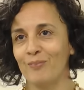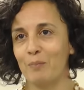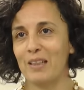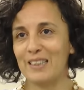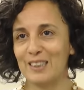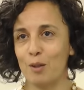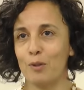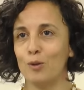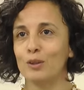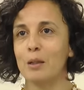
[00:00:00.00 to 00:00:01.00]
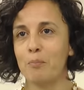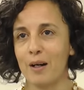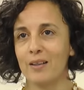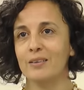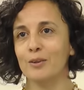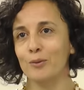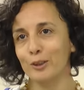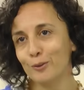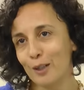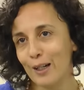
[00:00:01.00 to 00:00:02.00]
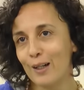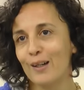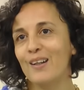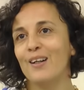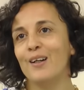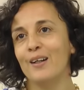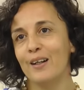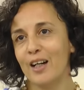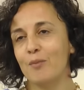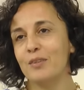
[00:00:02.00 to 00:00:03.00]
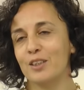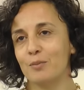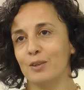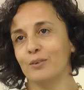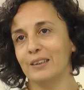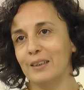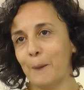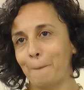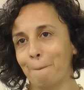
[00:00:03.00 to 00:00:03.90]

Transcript: Parece que é uma luta à parte quando é a mesma luta.